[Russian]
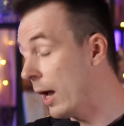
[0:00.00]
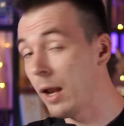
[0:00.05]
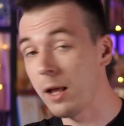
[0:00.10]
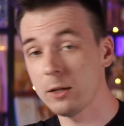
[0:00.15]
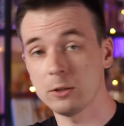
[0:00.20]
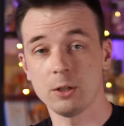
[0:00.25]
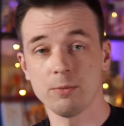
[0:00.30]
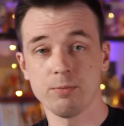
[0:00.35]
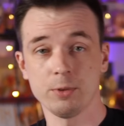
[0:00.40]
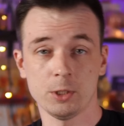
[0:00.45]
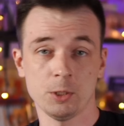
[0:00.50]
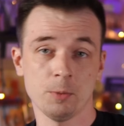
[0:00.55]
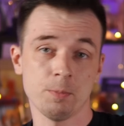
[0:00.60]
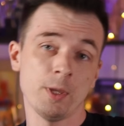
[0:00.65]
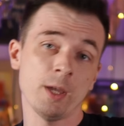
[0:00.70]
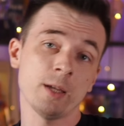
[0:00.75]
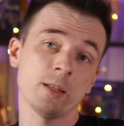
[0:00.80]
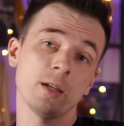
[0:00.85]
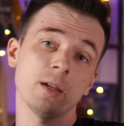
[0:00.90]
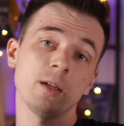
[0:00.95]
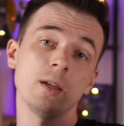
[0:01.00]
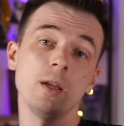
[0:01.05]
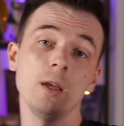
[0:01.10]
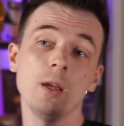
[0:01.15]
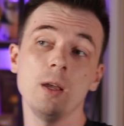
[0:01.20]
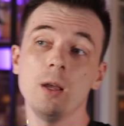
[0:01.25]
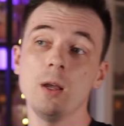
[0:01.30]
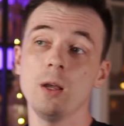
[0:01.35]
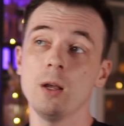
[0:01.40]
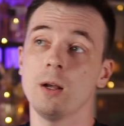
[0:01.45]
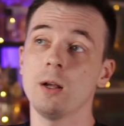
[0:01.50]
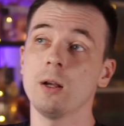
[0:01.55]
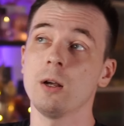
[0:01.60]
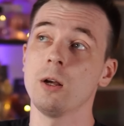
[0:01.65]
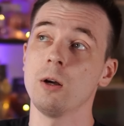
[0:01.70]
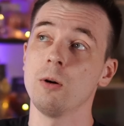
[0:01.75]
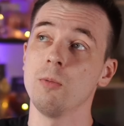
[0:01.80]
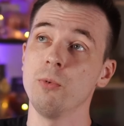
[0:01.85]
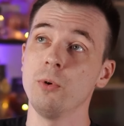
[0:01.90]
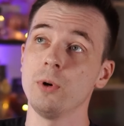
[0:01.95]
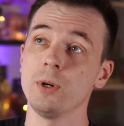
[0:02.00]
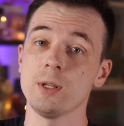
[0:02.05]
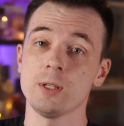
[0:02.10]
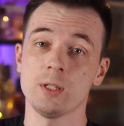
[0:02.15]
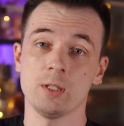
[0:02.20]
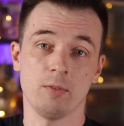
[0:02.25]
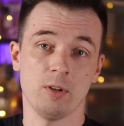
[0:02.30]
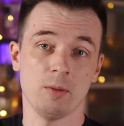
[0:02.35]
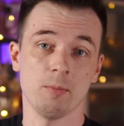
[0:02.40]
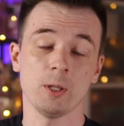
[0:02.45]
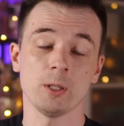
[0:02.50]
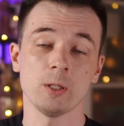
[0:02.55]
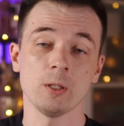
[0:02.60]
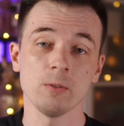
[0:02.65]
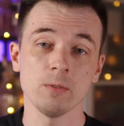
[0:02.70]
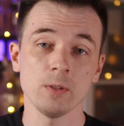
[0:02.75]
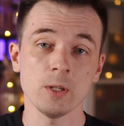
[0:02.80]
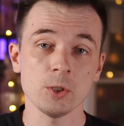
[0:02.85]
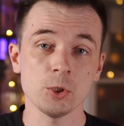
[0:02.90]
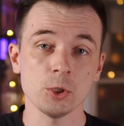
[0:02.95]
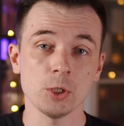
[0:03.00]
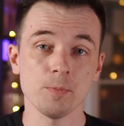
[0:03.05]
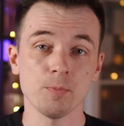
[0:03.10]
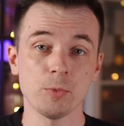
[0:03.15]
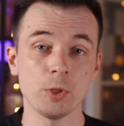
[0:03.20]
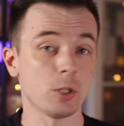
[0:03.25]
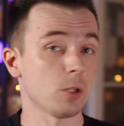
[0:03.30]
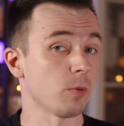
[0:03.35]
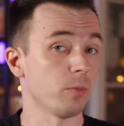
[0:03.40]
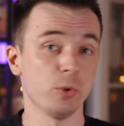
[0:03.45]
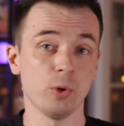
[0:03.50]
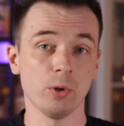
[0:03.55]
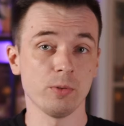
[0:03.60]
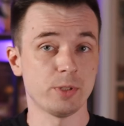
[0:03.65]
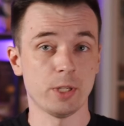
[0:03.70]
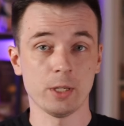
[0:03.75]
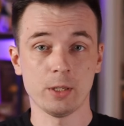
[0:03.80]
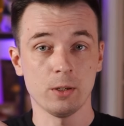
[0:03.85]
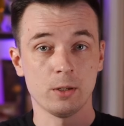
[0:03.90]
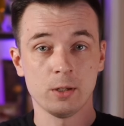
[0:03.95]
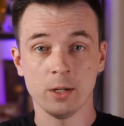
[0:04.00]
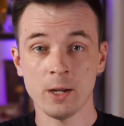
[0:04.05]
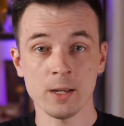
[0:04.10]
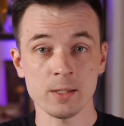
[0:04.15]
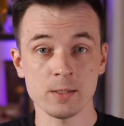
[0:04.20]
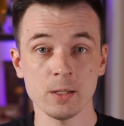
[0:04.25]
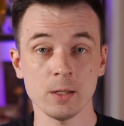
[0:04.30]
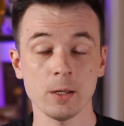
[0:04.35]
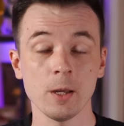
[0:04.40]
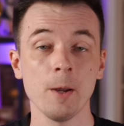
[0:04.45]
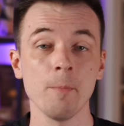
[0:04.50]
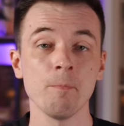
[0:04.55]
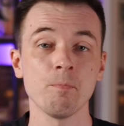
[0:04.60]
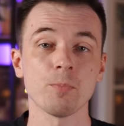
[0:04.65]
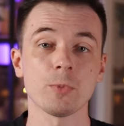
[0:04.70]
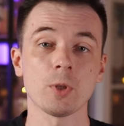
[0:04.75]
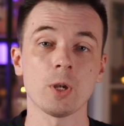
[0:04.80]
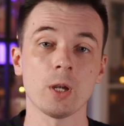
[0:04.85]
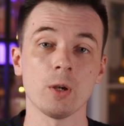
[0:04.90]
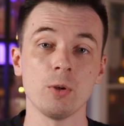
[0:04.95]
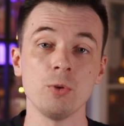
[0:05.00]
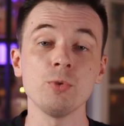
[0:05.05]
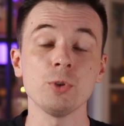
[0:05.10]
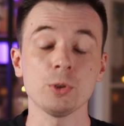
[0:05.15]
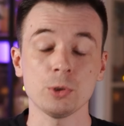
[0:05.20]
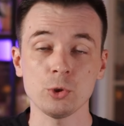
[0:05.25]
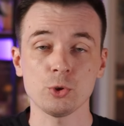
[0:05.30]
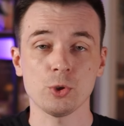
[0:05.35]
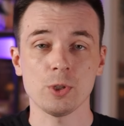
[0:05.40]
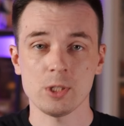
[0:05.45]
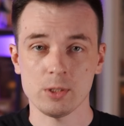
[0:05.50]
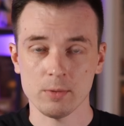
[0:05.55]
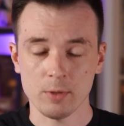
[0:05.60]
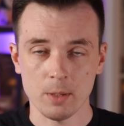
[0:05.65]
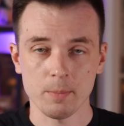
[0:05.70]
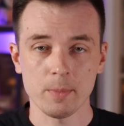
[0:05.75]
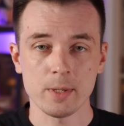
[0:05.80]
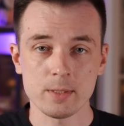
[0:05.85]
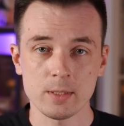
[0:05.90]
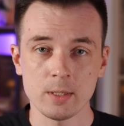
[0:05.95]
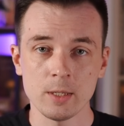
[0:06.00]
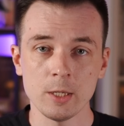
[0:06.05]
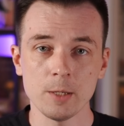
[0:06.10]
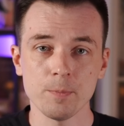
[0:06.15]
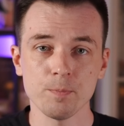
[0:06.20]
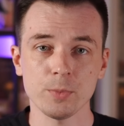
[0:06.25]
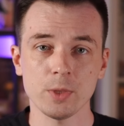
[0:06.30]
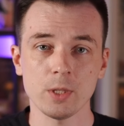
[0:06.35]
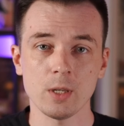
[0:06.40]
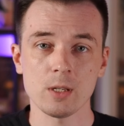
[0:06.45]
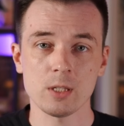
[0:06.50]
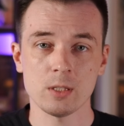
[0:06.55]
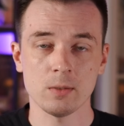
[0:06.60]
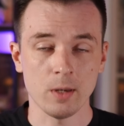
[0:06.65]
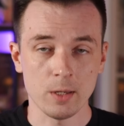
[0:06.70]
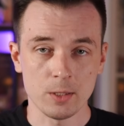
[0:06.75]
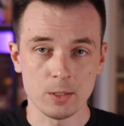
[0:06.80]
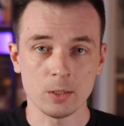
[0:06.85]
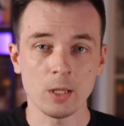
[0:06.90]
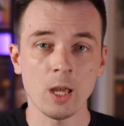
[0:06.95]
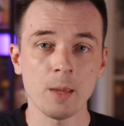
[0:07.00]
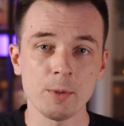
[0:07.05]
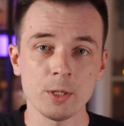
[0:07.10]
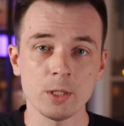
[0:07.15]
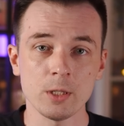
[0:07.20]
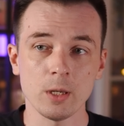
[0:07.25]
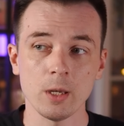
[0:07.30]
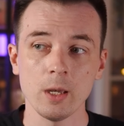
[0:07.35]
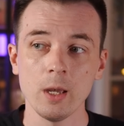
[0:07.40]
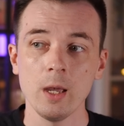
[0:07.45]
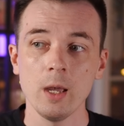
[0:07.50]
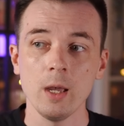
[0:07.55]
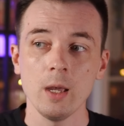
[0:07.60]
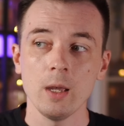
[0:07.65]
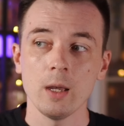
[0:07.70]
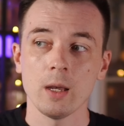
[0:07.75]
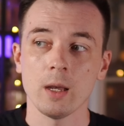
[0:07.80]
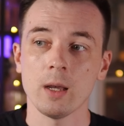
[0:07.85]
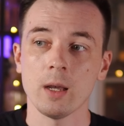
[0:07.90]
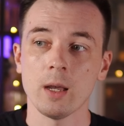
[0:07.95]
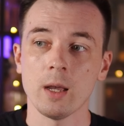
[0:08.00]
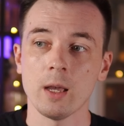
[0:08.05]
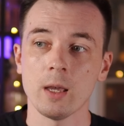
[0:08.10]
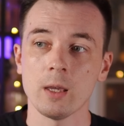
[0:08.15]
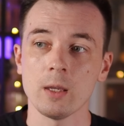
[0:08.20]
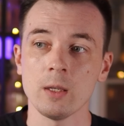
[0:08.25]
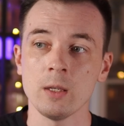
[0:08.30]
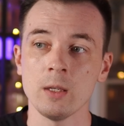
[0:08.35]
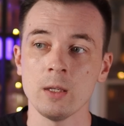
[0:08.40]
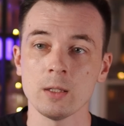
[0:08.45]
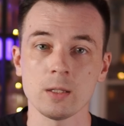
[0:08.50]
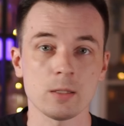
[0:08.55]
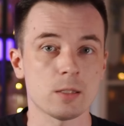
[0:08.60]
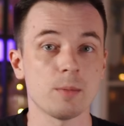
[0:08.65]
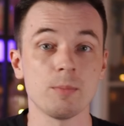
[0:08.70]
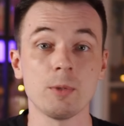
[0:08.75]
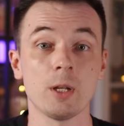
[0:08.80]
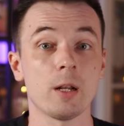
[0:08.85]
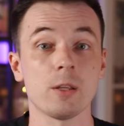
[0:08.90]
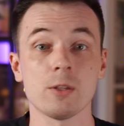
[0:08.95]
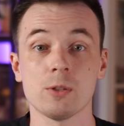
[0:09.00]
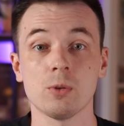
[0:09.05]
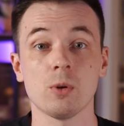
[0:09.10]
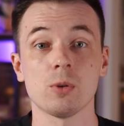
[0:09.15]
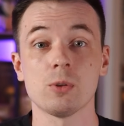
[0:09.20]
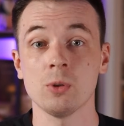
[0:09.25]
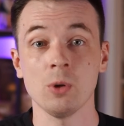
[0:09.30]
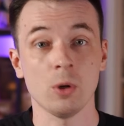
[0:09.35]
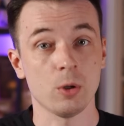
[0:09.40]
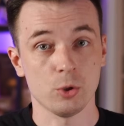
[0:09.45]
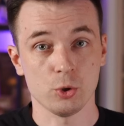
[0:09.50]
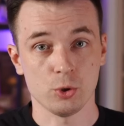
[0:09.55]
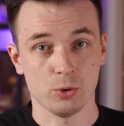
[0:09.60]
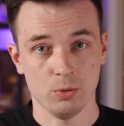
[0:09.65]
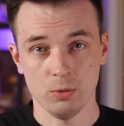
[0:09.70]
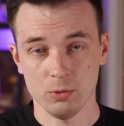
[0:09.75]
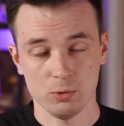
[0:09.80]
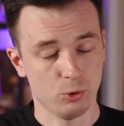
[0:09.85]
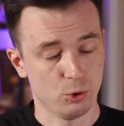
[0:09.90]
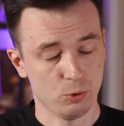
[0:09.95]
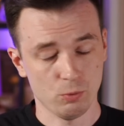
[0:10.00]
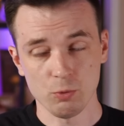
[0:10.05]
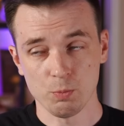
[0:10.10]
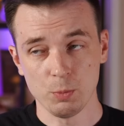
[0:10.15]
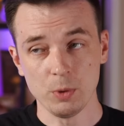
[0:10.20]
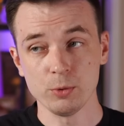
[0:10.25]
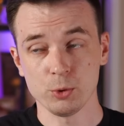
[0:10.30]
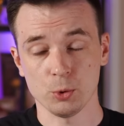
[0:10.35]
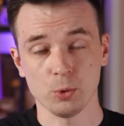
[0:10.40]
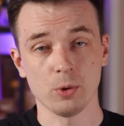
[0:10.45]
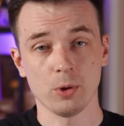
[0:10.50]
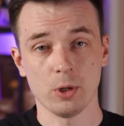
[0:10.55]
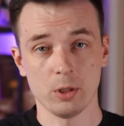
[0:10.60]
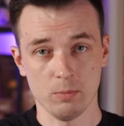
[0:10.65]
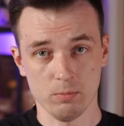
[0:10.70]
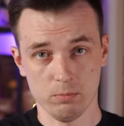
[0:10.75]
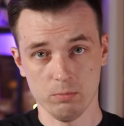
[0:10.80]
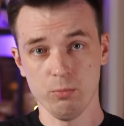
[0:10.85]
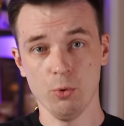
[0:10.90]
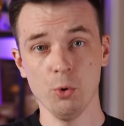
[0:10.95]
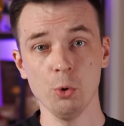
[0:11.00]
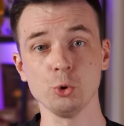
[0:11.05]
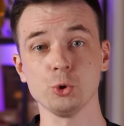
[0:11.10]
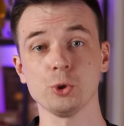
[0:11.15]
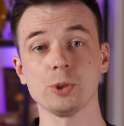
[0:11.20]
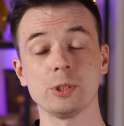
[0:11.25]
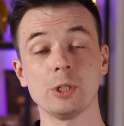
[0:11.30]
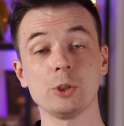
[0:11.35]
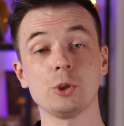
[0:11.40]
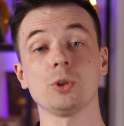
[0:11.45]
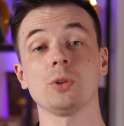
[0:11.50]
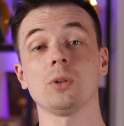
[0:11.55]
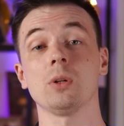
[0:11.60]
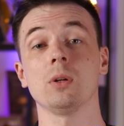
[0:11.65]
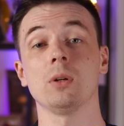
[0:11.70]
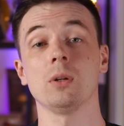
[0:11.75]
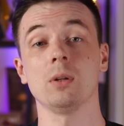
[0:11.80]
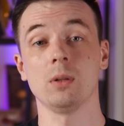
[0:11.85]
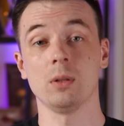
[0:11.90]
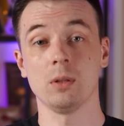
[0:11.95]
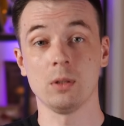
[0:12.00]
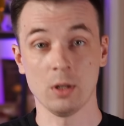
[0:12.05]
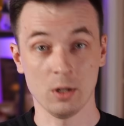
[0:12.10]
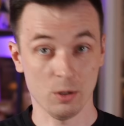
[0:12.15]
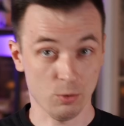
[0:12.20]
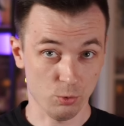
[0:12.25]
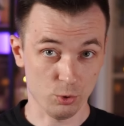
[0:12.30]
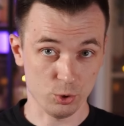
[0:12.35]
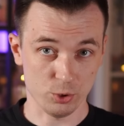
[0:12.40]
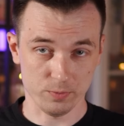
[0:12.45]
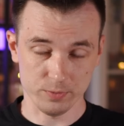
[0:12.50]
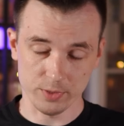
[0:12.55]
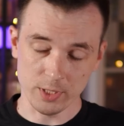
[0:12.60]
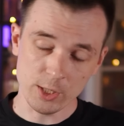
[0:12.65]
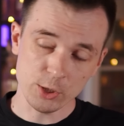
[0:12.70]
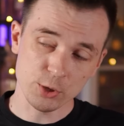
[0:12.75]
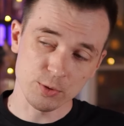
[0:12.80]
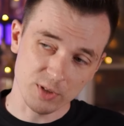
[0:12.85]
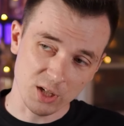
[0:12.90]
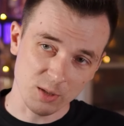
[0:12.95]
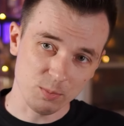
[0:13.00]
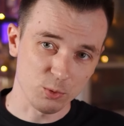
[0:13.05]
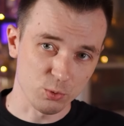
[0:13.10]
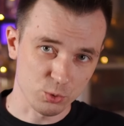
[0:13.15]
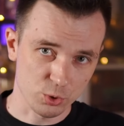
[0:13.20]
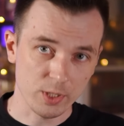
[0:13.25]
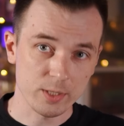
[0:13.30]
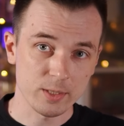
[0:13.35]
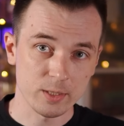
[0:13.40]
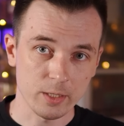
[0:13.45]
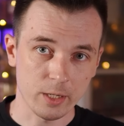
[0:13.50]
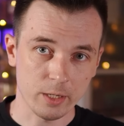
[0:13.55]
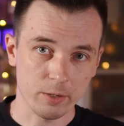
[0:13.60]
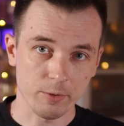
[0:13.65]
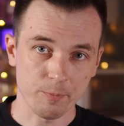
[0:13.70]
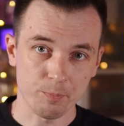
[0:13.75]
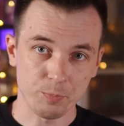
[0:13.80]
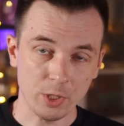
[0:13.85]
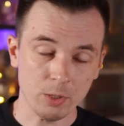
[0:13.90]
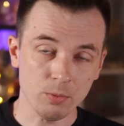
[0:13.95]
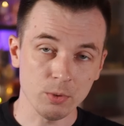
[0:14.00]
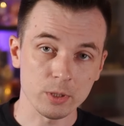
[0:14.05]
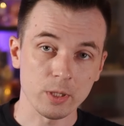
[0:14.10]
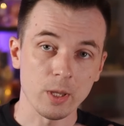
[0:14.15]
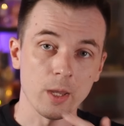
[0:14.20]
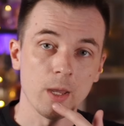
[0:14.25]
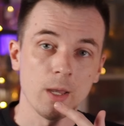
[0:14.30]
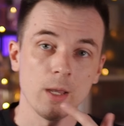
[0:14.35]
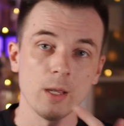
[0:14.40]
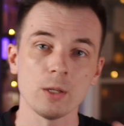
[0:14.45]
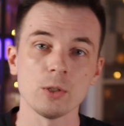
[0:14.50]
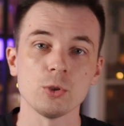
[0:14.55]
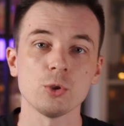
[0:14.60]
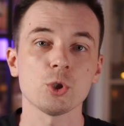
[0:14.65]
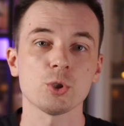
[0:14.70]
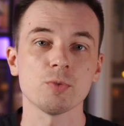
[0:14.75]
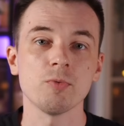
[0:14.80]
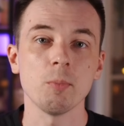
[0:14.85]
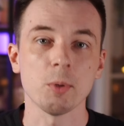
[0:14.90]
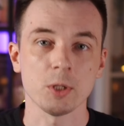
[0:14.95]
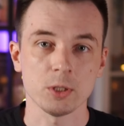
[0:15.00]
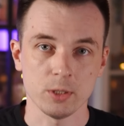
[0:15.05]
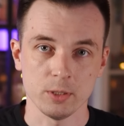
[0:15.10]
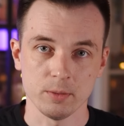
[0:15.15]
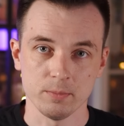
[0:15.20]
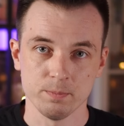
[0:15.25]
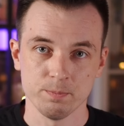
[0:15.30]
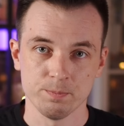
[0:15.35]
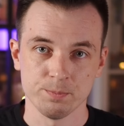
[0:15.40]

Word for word: электрофортепиано, э, более современные вещи, их много всяких разных, э, и у них тоже есть свои мозги, свои динамики, Э, и на самом деле они стоят столько же, но существует миф, что они больше, значит, э, дороже. В наше время уже одинаково. Так вот, что же выбрать-то?